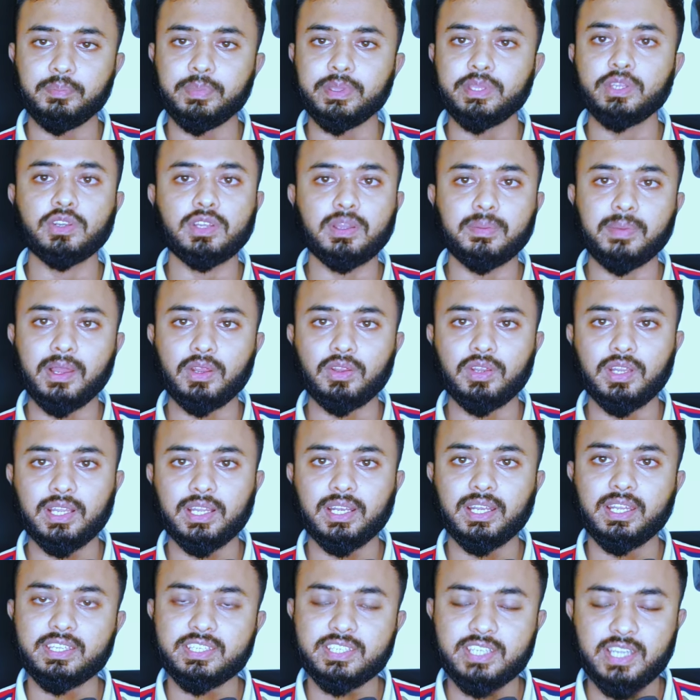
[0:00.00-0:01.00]
ভিডিওটা ভালো
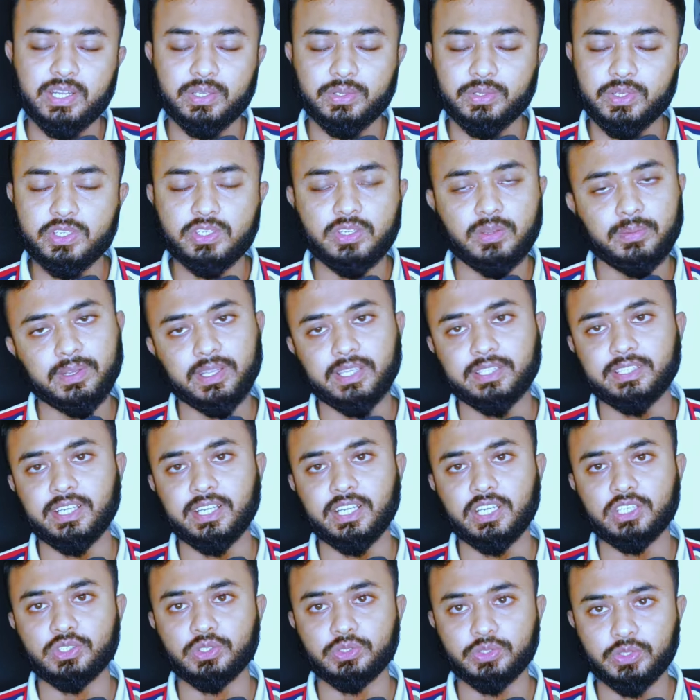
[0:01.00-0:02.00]
লাগলে শেয়ার করে সবাইকে
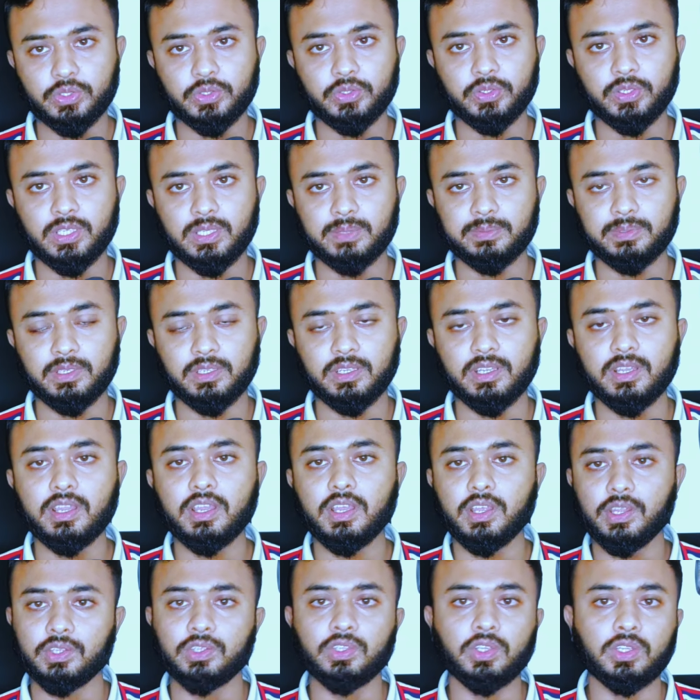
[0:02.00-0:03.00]
দেখার সুযোগ করে দেবেন
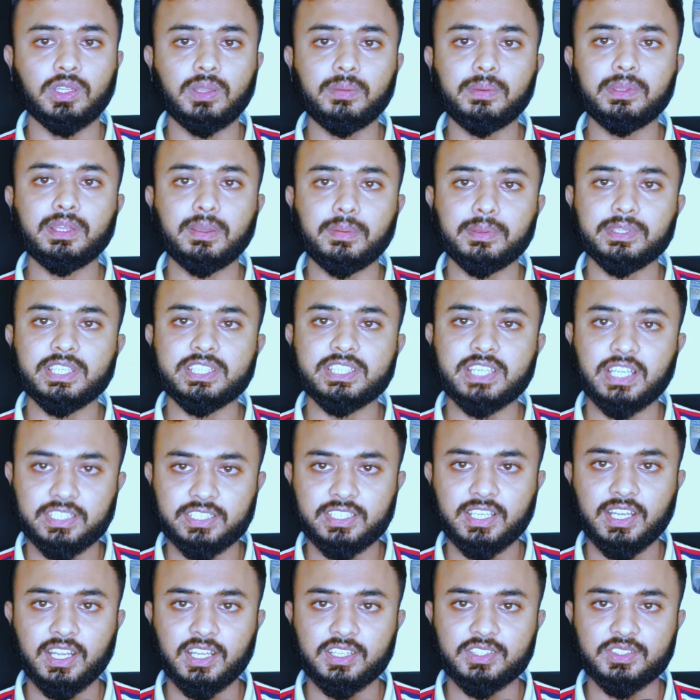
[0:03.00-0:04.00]
ধন্যবাদ আমাদের
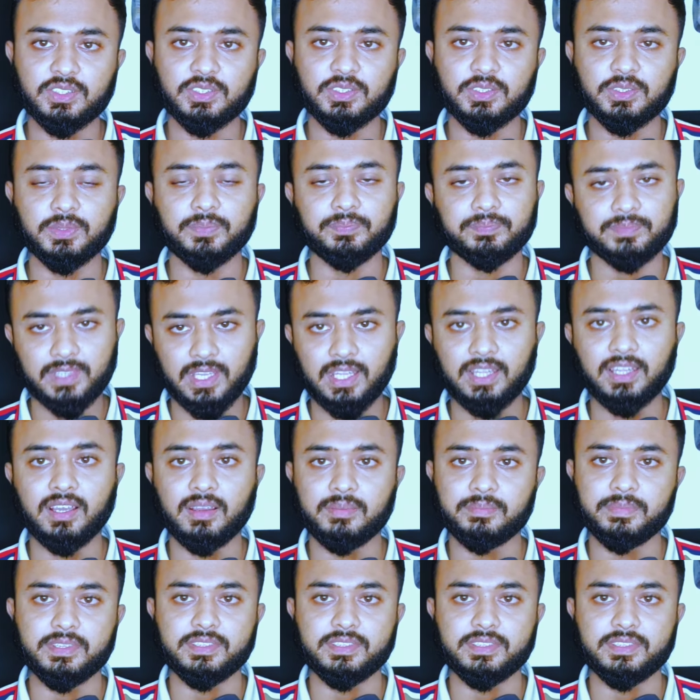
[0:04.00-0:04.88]
সাথে থাকার জন্য আল্লাহ